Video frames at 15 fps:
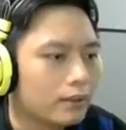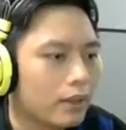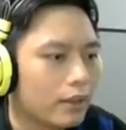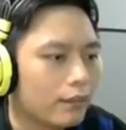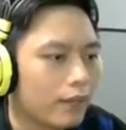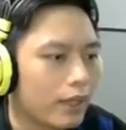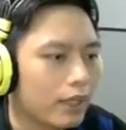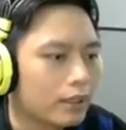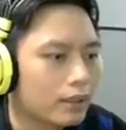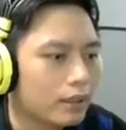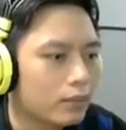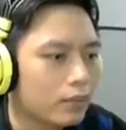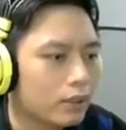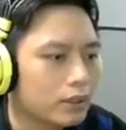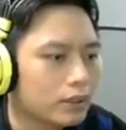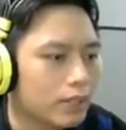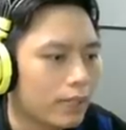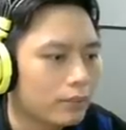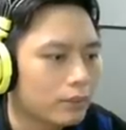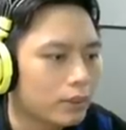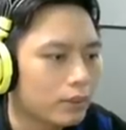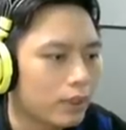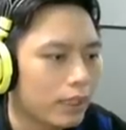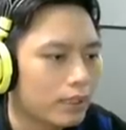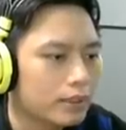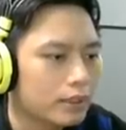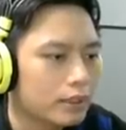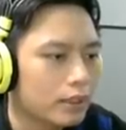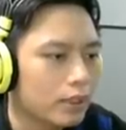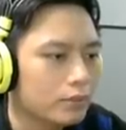Vâng, VF không có trực giác trong tình huống này
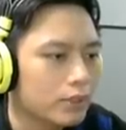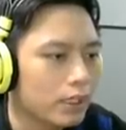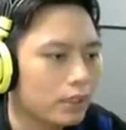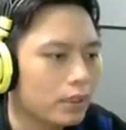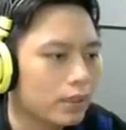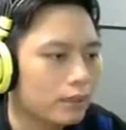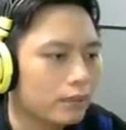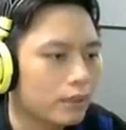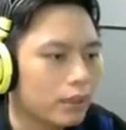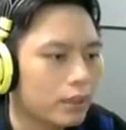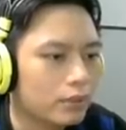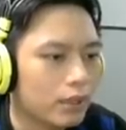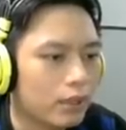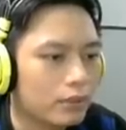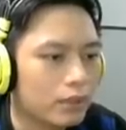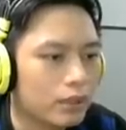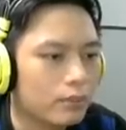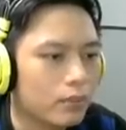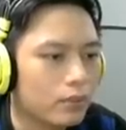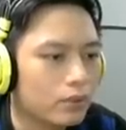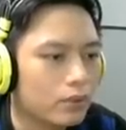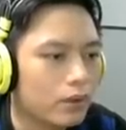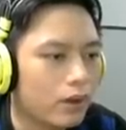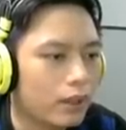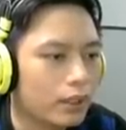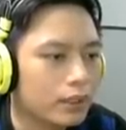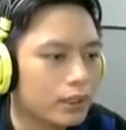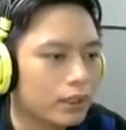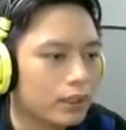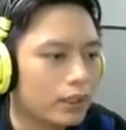sẽ không giết được, không thể nào giết được một con
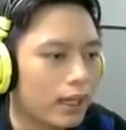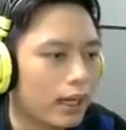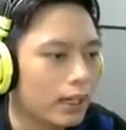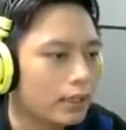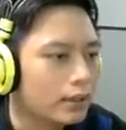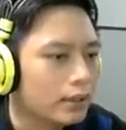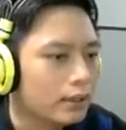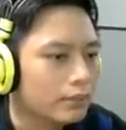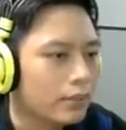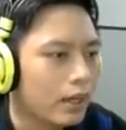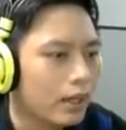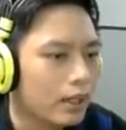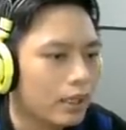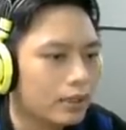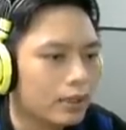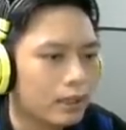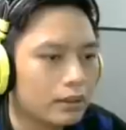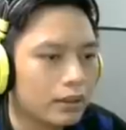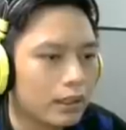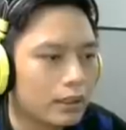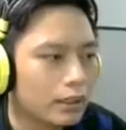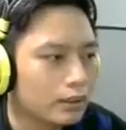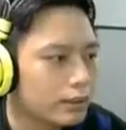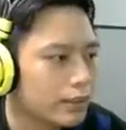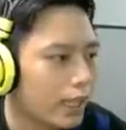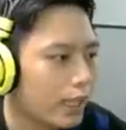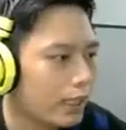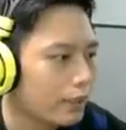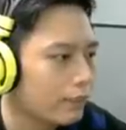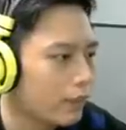này đánh trắng ok. Bờ linh đến từ Natak để
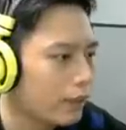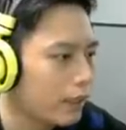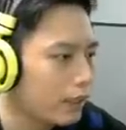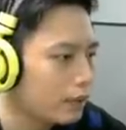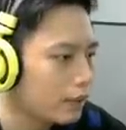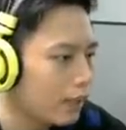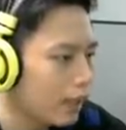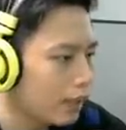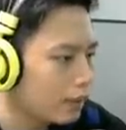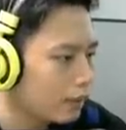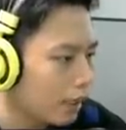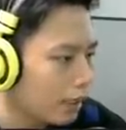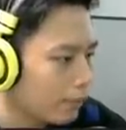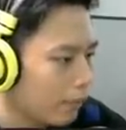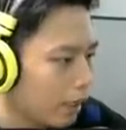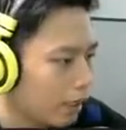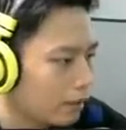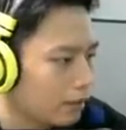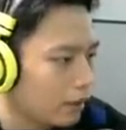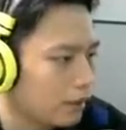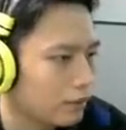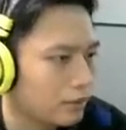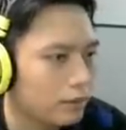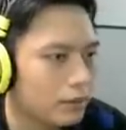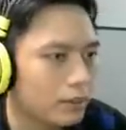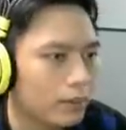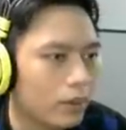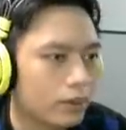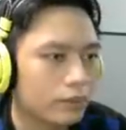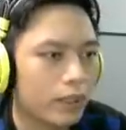chạy và lấy được lại được hai mạng đến từ
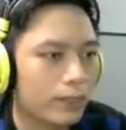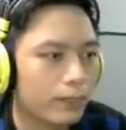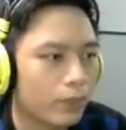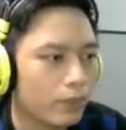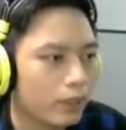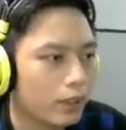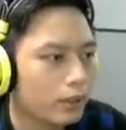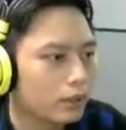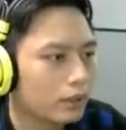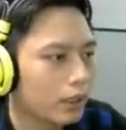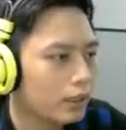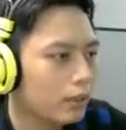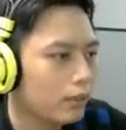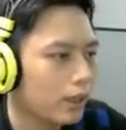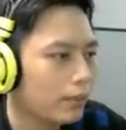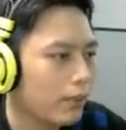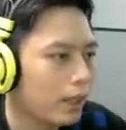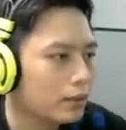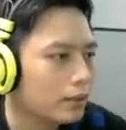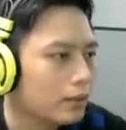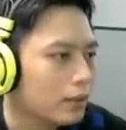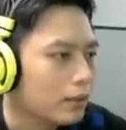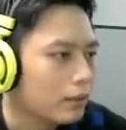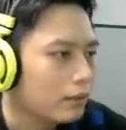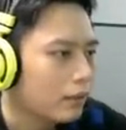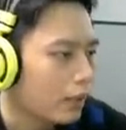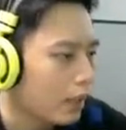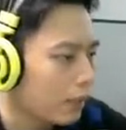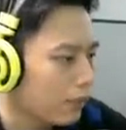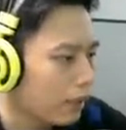team một và F phủ lấy được thành công hai mạng
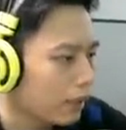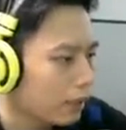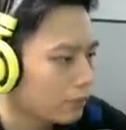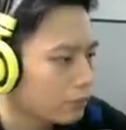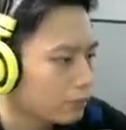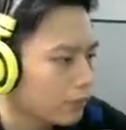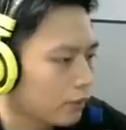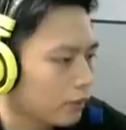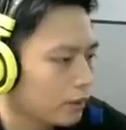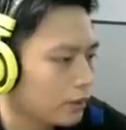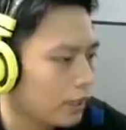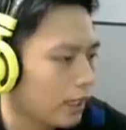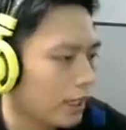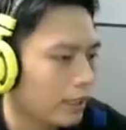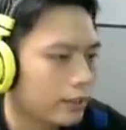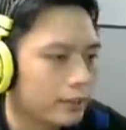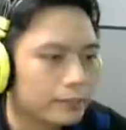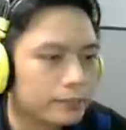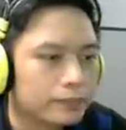và hai mạng nằm trong tay của Hất cả